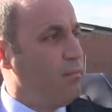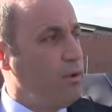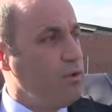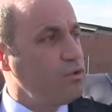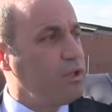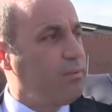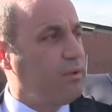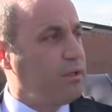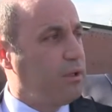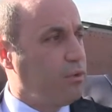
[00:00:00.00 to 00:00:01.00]
mevcut
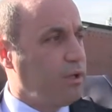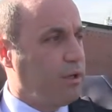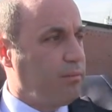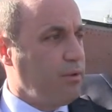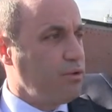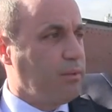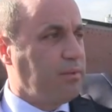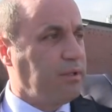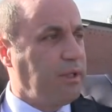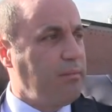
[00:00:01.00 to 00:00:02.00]
yapıları da koyarak, mevcut
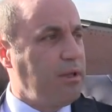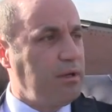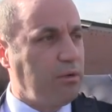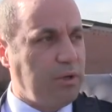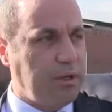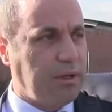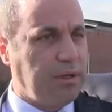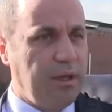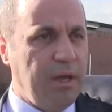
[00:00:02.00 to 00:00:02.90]
yapıların temellerini koyarak